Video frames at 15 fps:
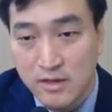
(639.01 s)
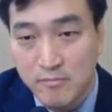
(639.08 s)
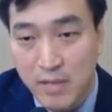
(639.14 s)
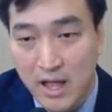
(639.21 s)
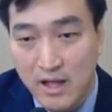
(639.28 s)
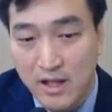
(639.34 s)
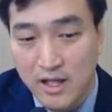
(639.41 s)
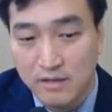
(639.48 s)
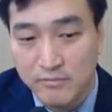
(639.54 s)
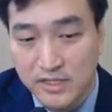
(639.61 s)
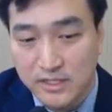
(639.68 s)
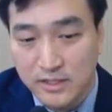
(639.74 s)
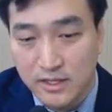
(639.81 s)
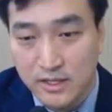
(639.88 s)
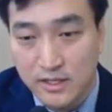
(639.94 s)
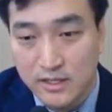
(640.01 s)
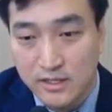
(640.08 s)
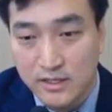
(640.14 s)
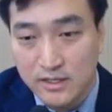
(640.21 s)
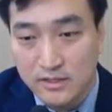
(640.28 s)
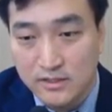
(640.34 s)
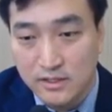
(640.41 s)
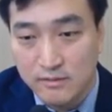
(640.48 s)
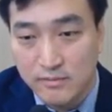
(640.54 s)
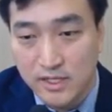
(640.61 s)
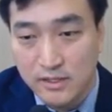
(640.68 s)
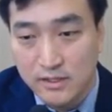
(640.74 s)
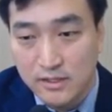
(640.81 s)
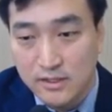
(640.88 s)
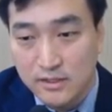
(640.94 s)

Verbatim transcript: 방광 밑에 그 다음에